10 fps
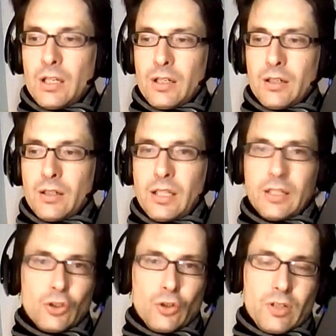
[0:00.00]
Äh,
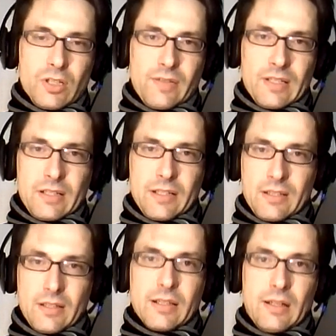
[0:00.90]
ethische
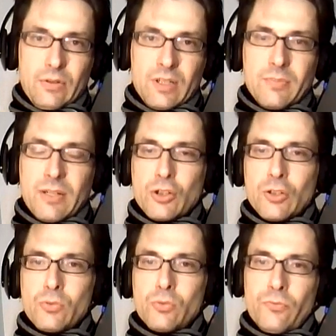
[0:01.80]
Konsequenzialisten trauen das
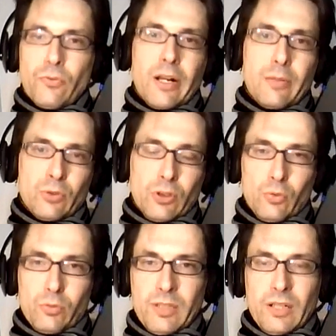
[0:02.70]
Menschen zu, vor allem unter
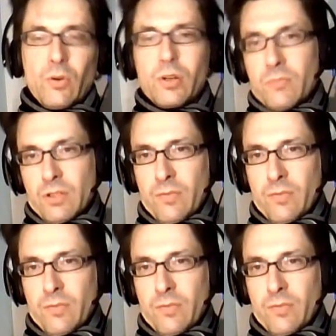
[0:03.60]
guten Bedingungen.